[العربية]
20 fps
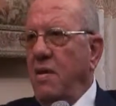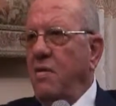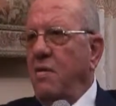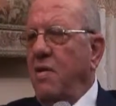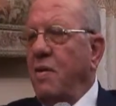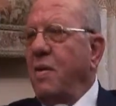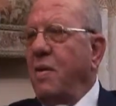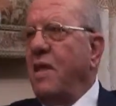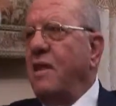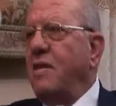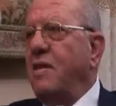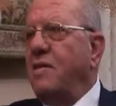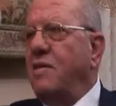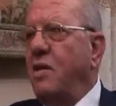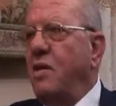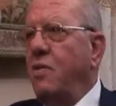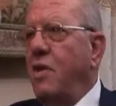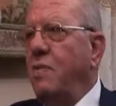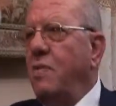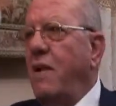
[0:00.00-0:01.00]
فبدات
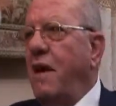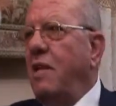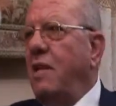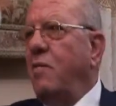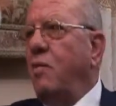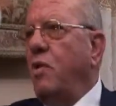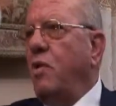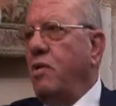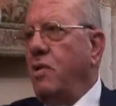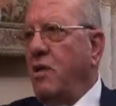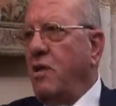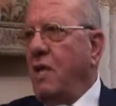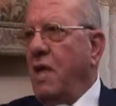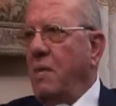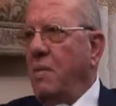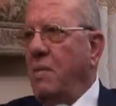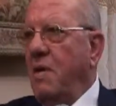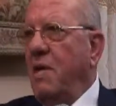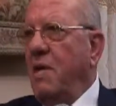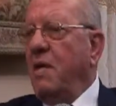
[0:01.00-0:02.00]
الثوره بعد ما قاتل
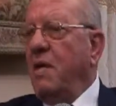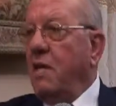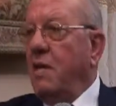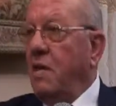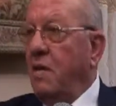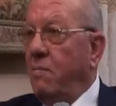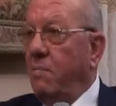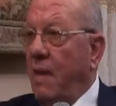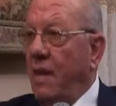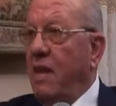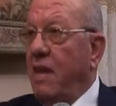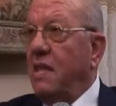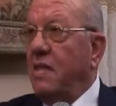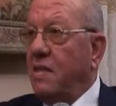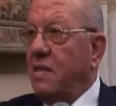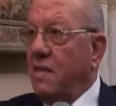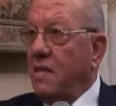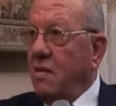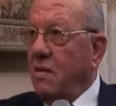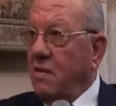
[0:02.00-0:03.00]
تتكامل بدات
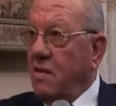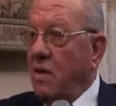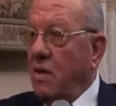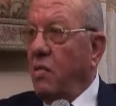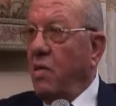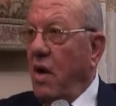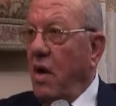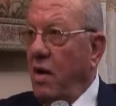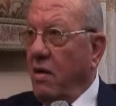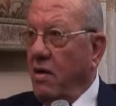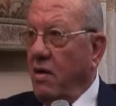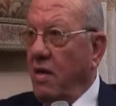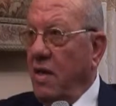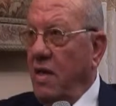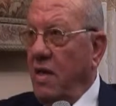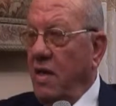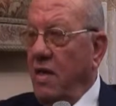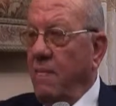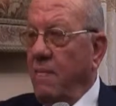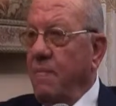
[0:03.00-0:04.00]
ثوره
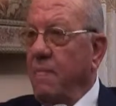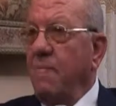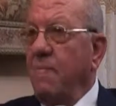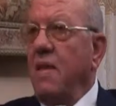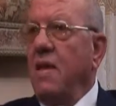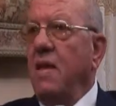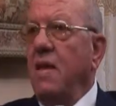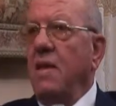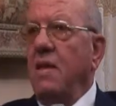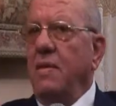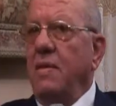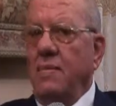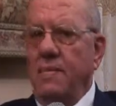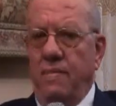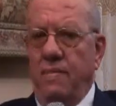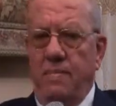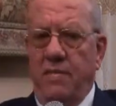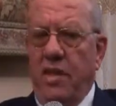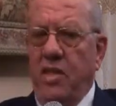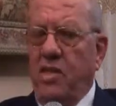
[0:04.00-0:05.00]
حقيقيه
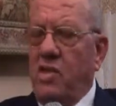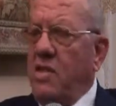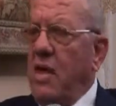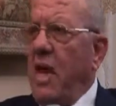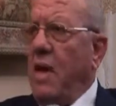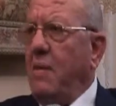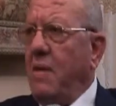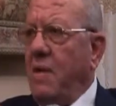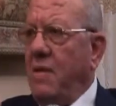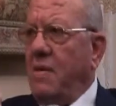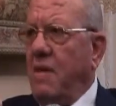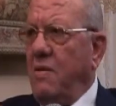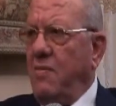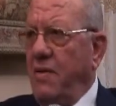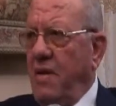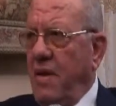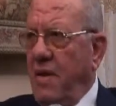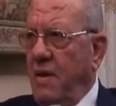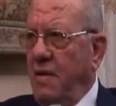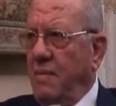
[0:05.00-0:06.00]
الشعب نزل
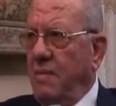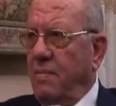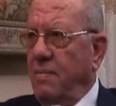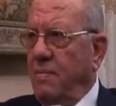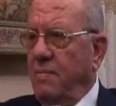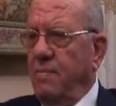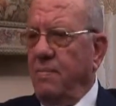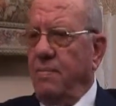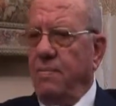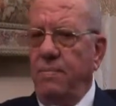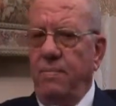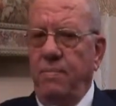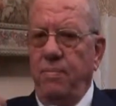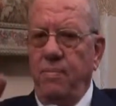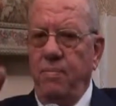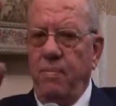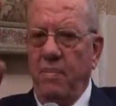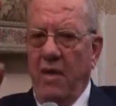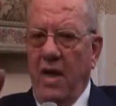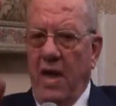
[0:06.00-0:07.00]
فيها
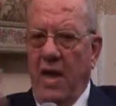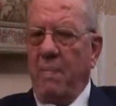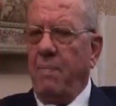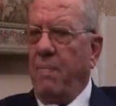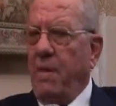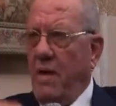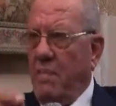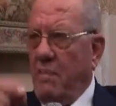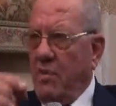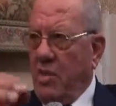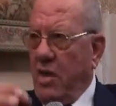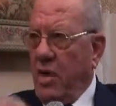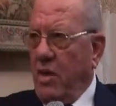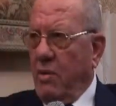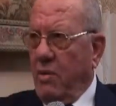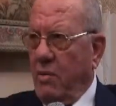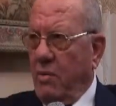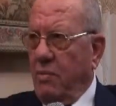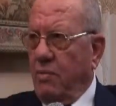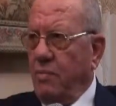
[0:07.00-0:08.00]
عبر عن
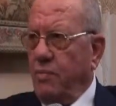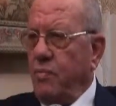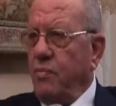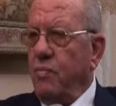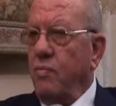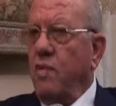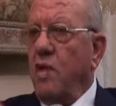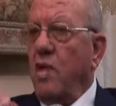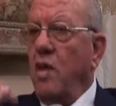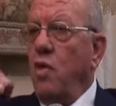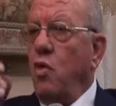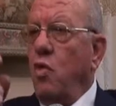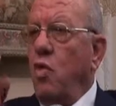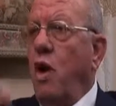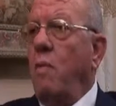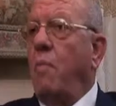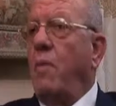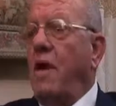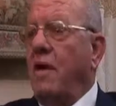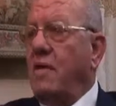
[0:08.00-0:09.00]
مشاعره
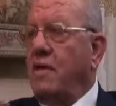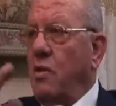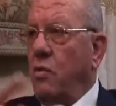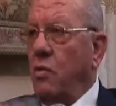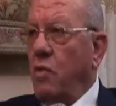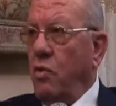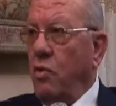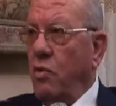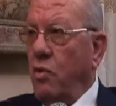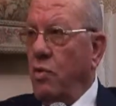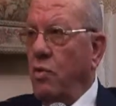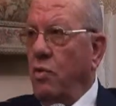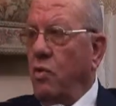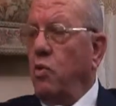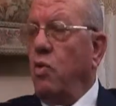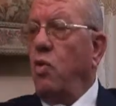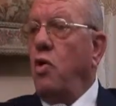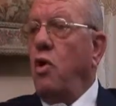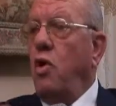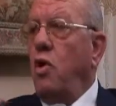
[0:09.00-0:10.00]
وعبر عن ثورته
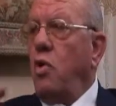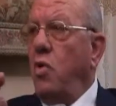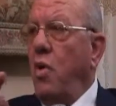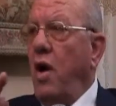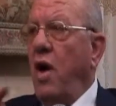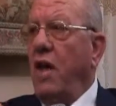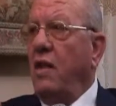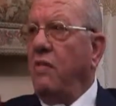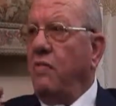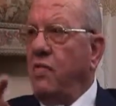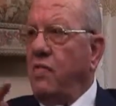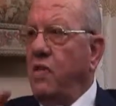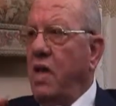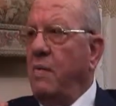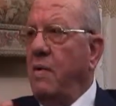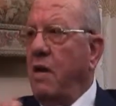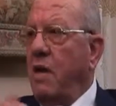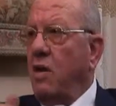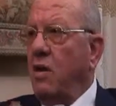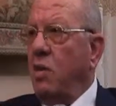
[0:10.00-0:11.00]
كل واحد في
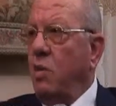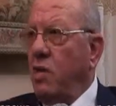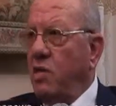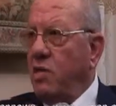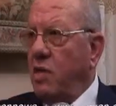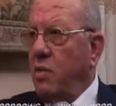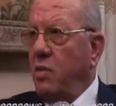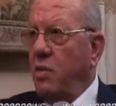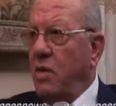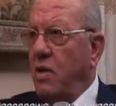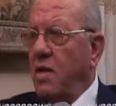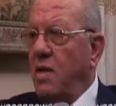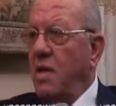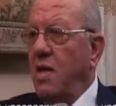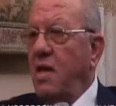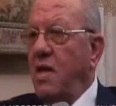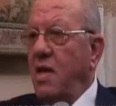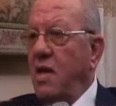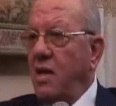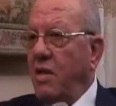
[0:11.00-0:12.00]
الشعب كان جواه ثوره
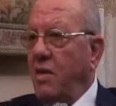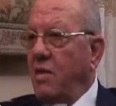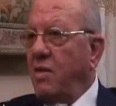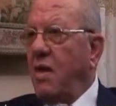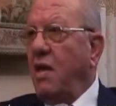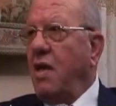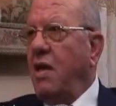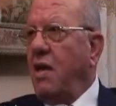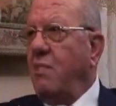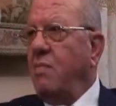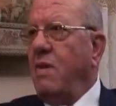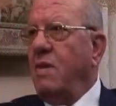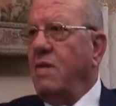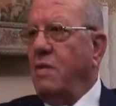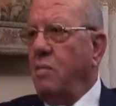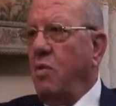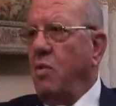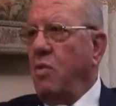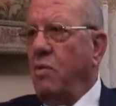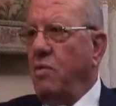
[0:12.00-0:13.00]
انطلقت من
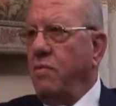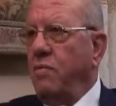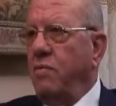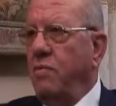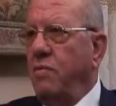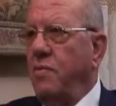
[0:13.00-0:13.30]
هذا الموقف